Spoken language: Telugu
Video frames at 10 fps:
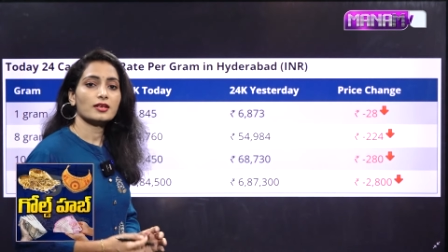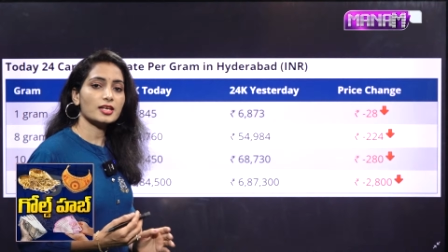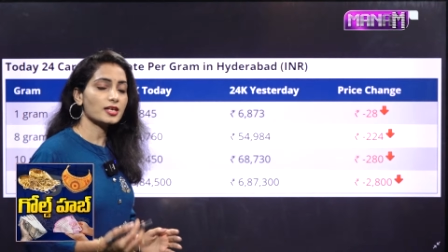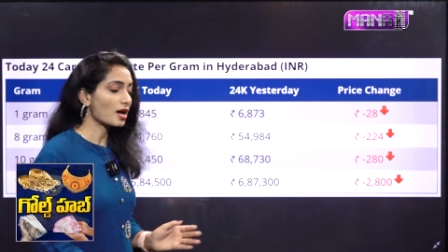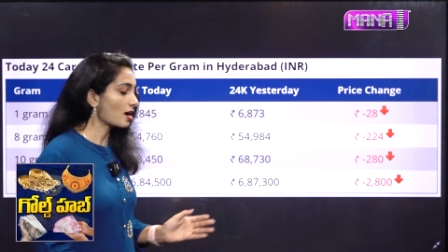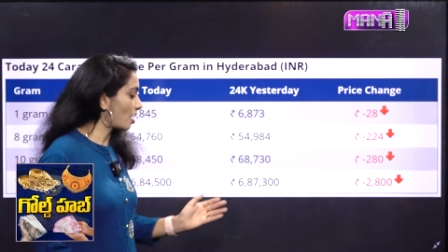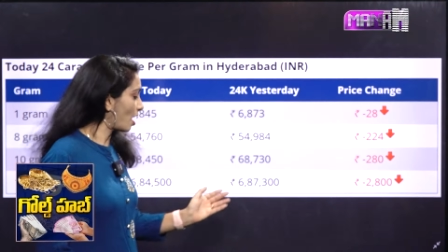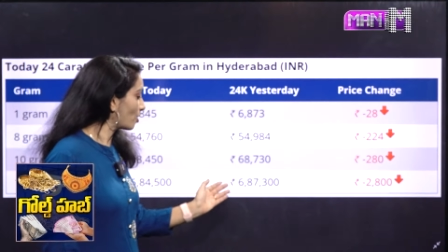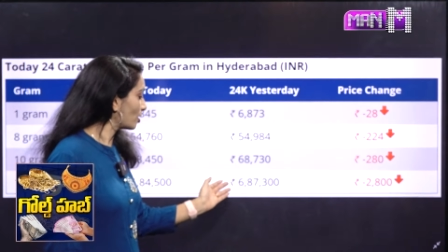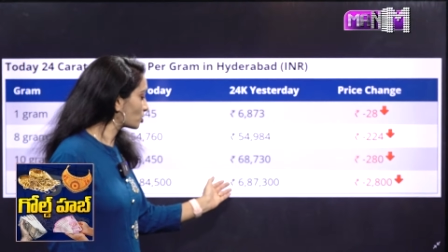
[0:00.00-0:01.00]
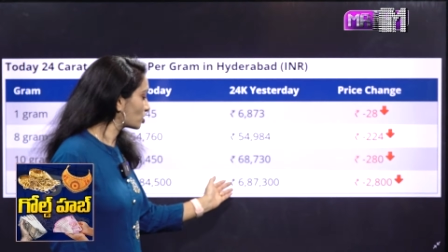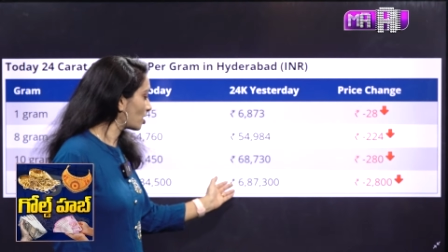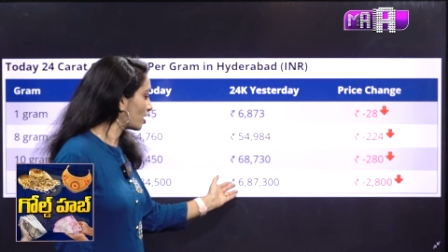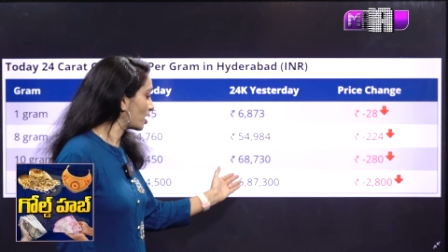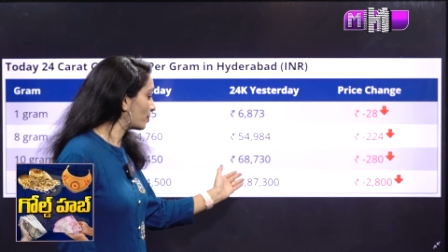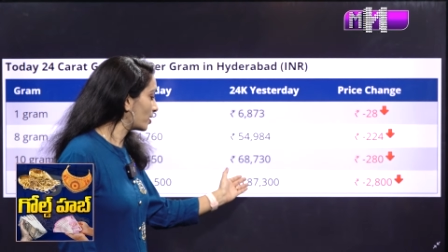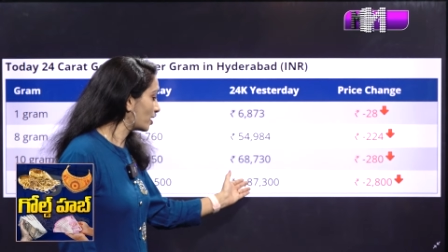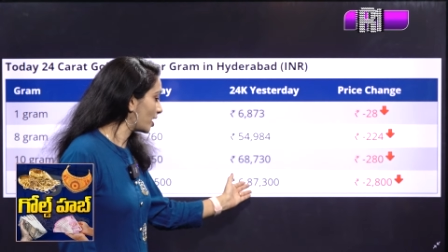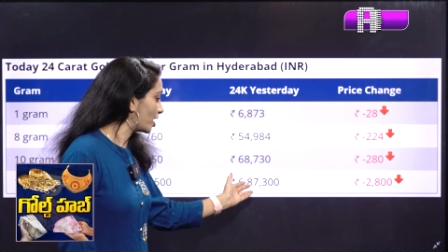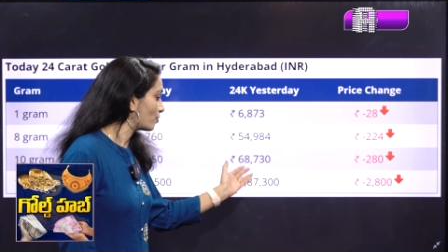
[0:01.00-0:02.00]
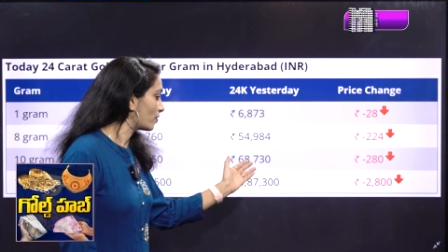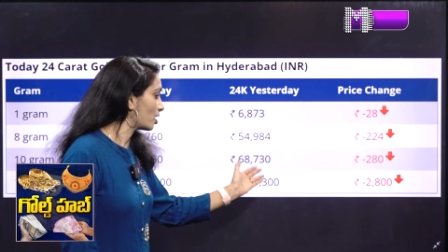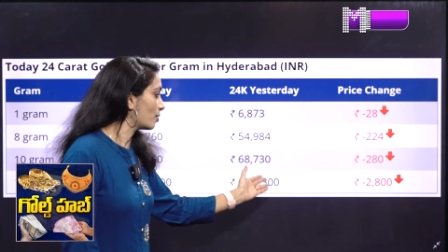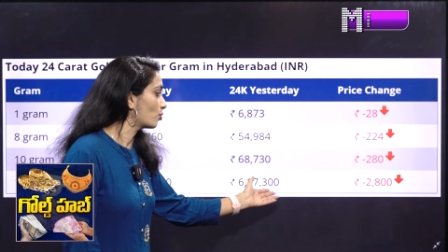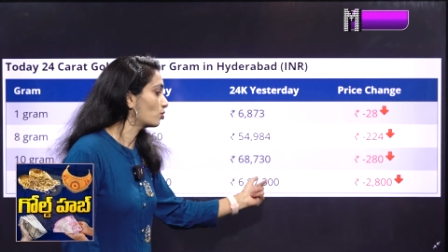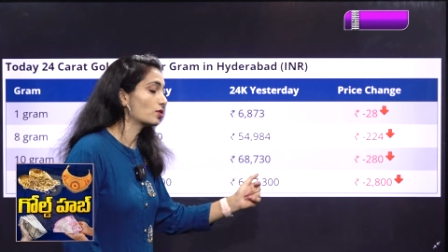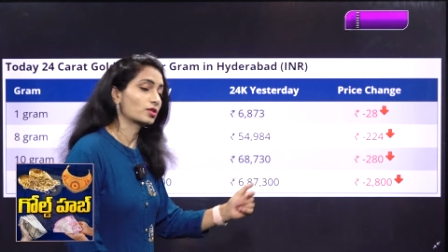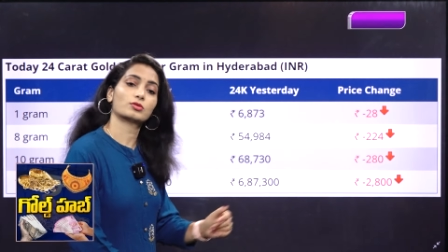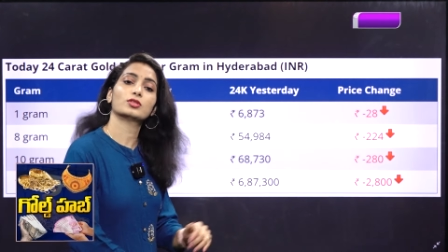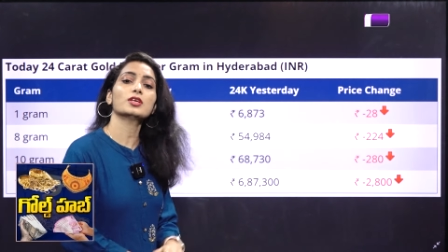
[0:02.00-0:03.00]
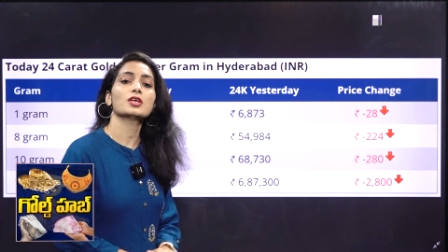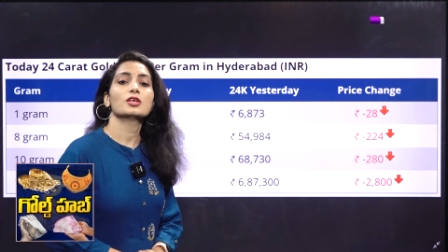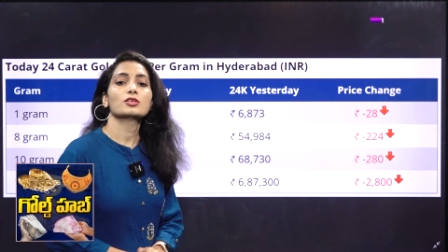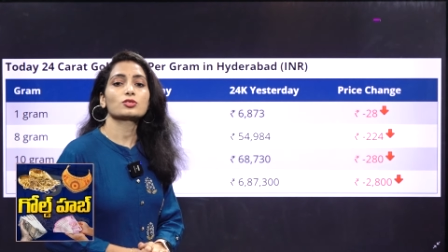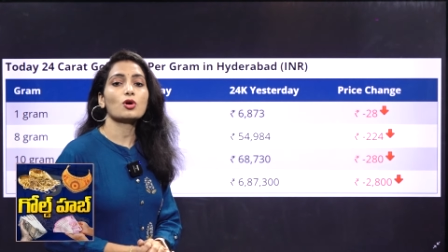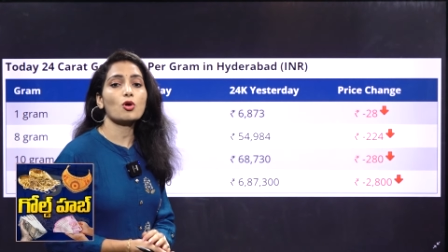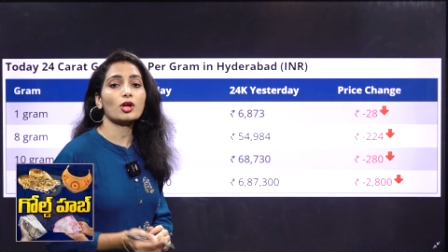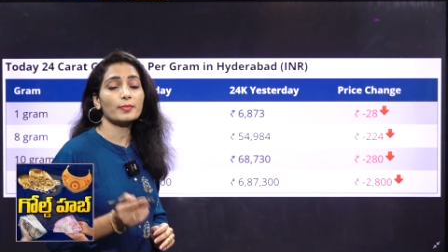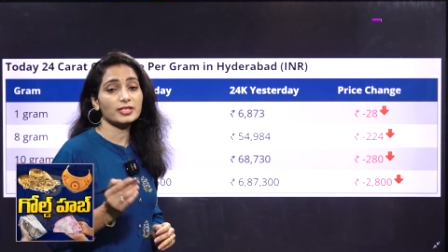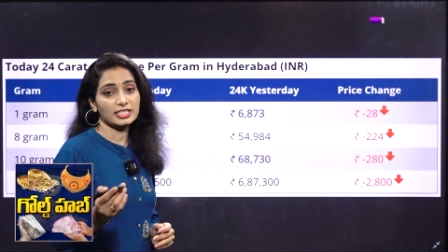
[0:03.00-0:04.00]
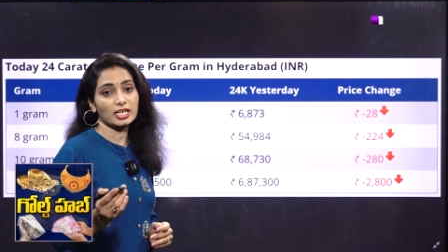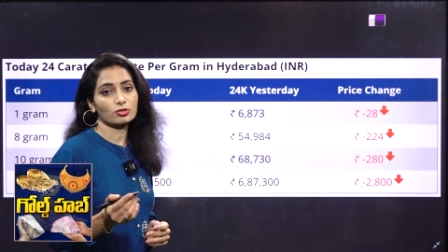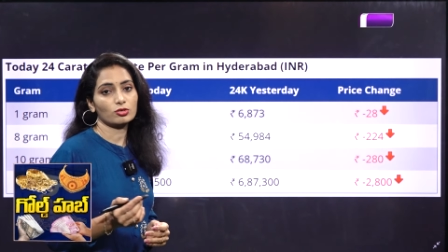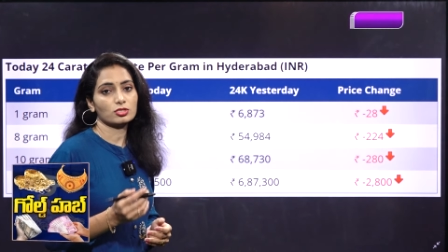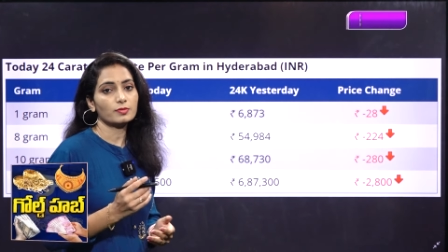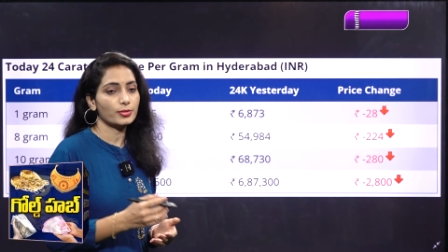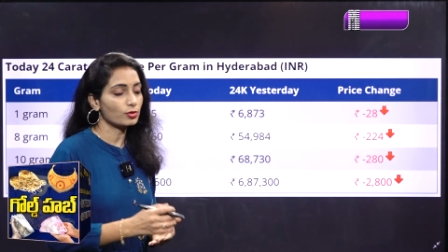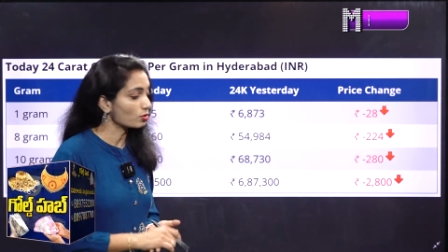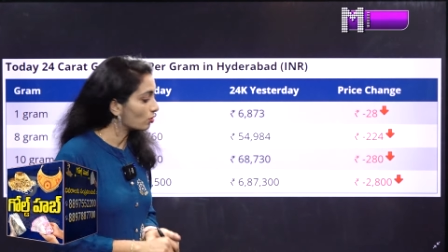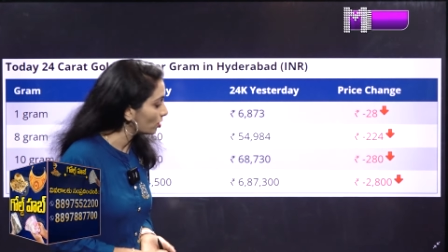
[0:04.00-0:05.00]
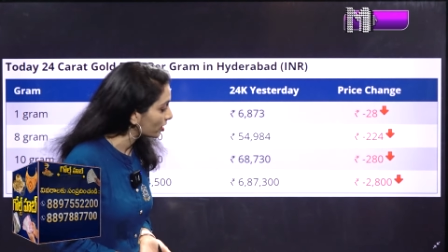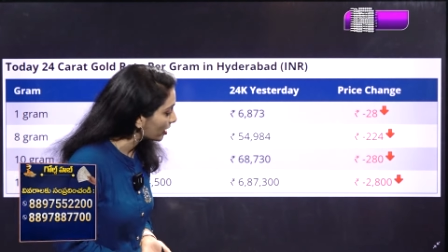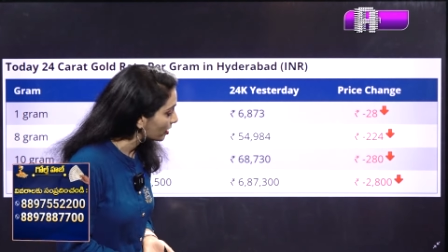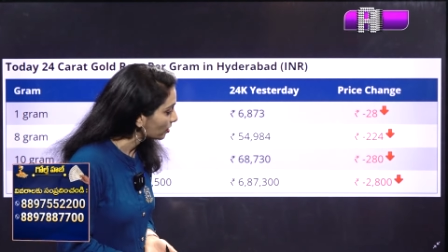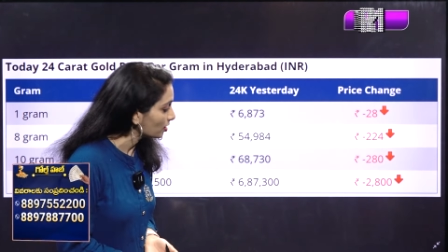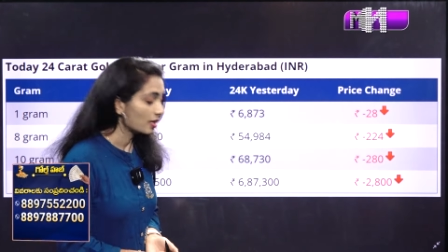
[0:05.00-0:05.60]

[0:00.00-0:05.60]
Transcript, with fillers: నిన్న ఆరు లక్షల ఎనభై ఏడు వేల మూడు వందలు ఉంది సో ఒక బిస్కెట్ కోసం ప్యూర్ గోల్డ్ రేటు